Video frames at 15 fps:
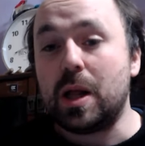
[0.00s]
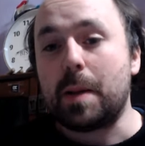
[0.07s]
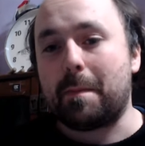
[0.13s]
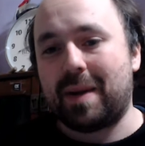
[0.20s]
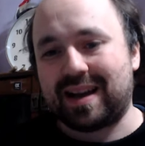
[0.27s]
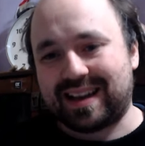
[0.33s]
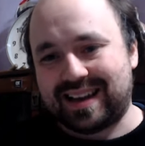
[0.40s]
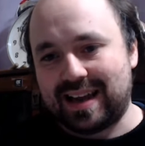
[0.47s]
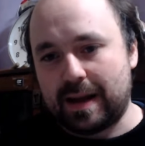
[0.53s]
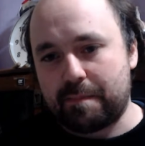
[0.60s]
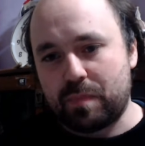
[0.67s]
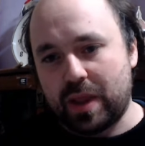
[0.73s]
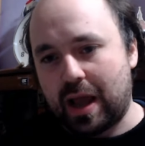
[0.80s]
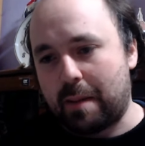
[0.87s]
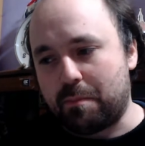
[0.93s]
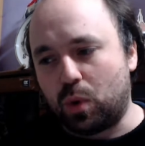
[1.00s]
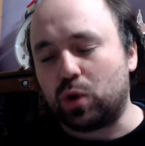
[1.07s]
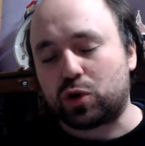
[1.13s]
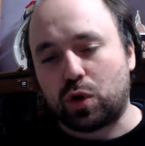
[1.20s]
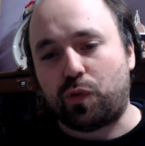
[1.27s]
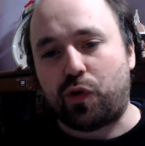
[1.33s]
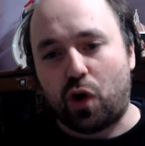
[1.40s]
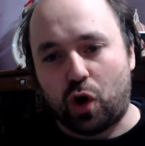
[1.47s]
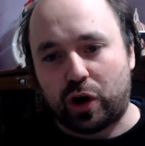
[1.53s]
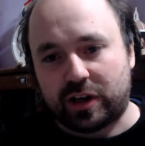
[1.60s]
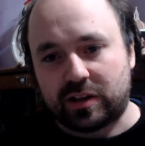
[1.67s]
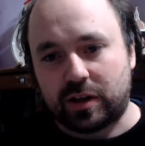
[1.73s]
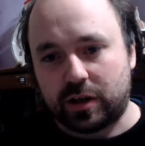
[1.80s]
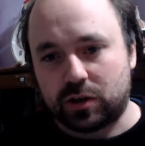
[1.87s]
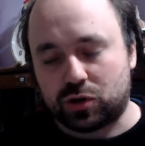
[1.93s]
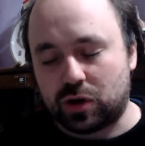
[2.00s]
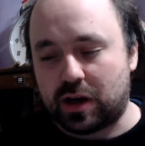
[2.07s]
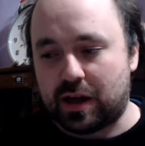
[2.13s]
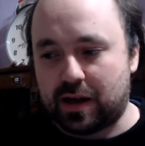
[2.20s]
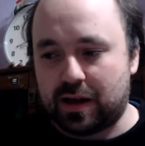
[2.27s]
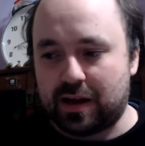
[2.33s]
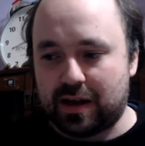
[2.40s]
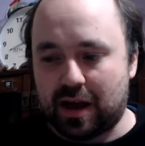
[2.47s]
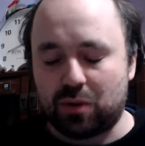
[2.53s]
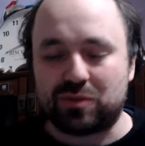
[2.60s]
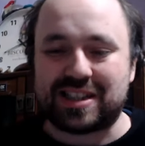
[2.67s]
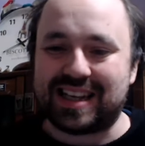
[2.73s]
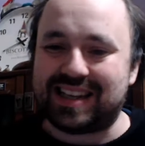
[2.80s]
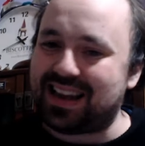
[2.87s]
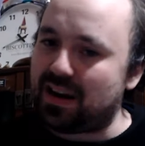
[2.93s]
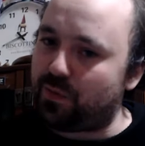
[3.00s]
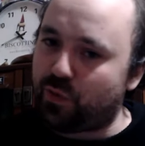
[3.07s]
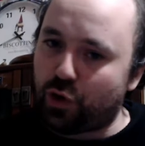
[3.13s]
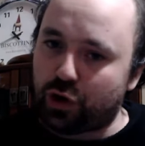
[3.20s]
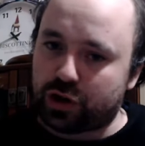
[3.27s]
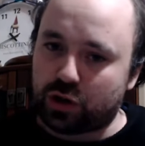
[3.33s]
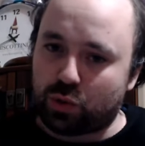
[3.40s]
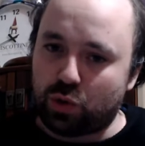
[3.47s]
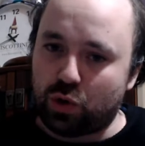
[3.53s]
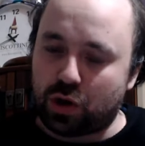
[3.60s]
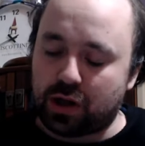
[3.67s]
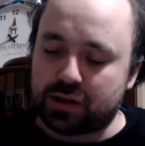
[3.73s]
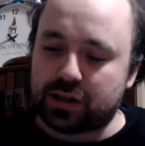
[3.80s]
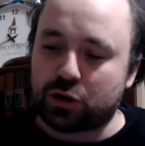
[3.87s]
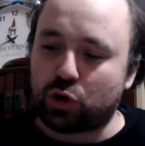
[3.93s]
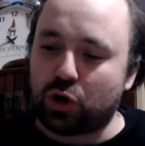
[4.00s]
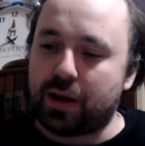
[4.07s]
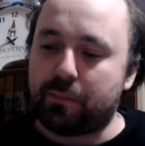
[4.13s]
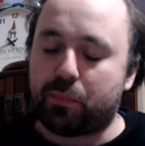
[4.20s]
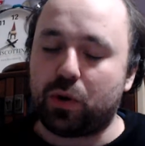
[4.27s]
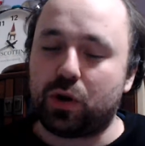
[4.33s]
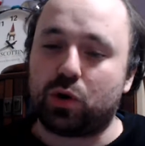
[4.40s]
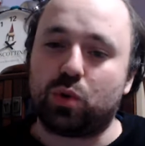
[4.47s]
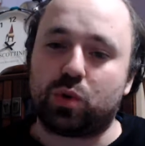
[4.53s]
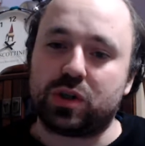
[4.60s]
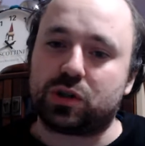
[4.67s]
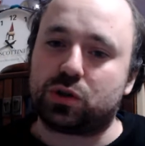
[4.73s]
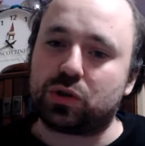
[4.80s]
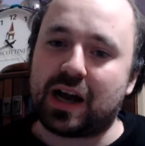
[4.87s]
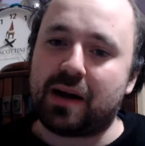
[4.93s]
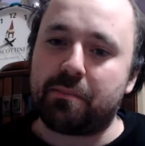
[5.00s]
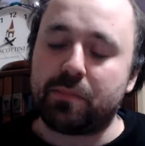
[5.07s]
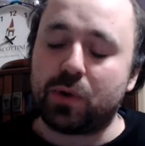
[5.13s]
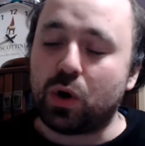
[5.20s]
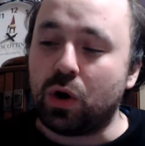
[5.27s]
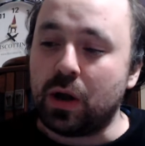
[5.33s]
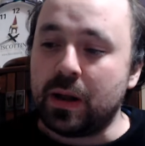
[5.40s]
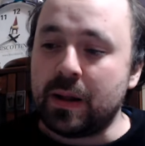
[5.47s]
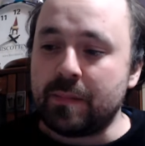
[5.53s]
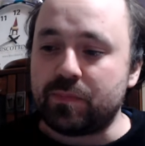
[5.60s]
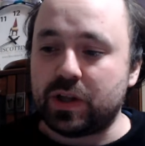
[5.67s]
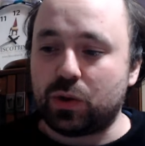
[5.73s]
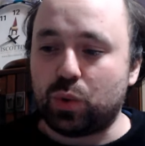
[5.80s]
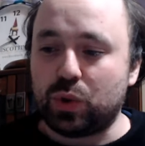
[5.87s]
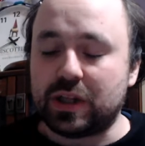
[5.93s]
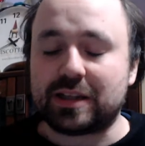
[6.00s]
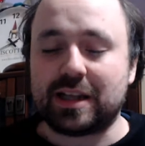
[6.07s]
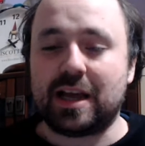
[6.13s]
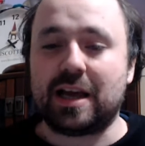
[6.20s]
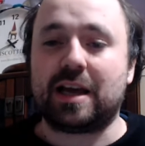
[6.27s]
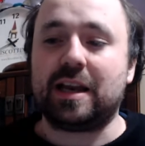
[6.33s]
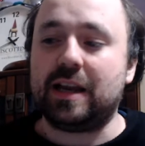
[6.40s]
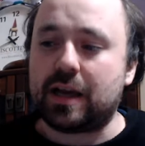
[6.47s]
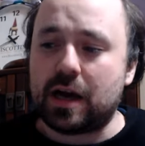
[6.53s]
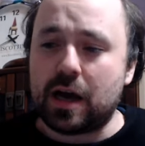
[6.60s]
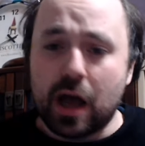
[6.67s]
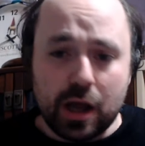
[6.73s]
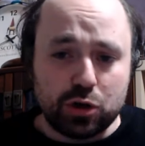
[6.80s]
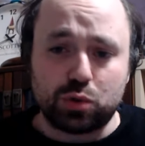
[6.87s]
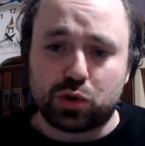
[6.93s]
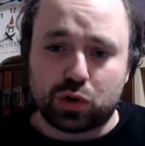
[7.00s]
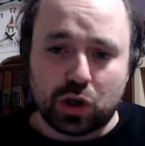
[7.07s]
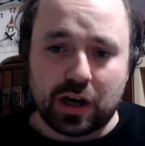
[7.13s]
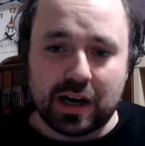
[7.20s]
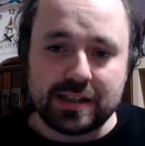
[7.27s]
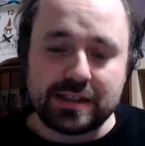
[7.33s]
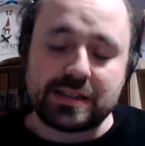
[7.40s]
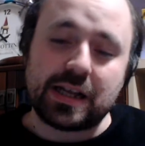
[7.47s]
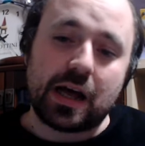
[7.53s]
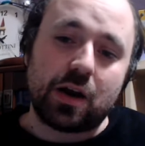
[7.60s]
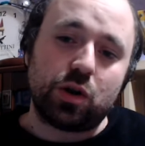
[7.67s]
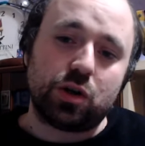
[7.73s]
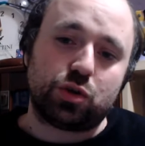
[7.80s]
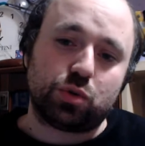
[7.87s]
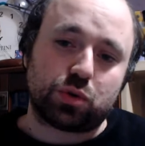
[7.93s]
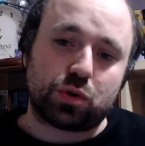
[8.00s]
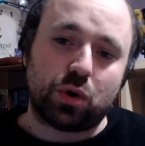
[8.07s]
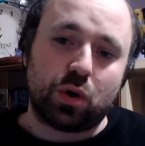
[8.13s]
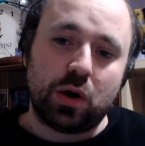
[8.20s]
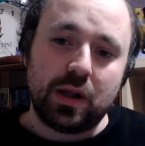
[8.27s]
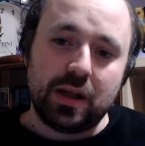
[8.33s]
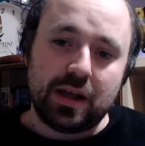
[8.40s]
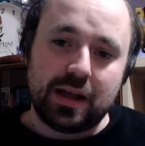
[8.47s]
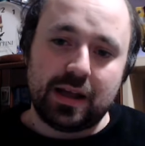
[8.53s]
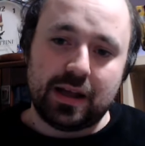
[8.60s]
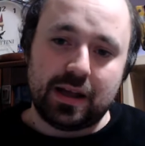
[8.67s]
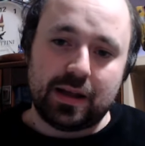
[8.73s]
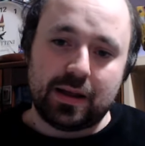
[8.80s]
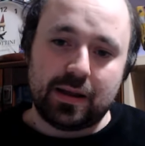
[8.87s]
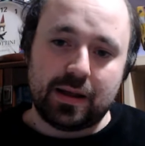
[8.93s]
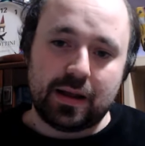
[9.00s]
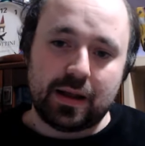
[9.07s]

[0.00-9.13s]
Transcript: ma che è molto forte, cioè è un segnale forte quello che ha dato l'Empoli con questo cambio di guida tecnica, è giusto analizzarlo, è giusto eh,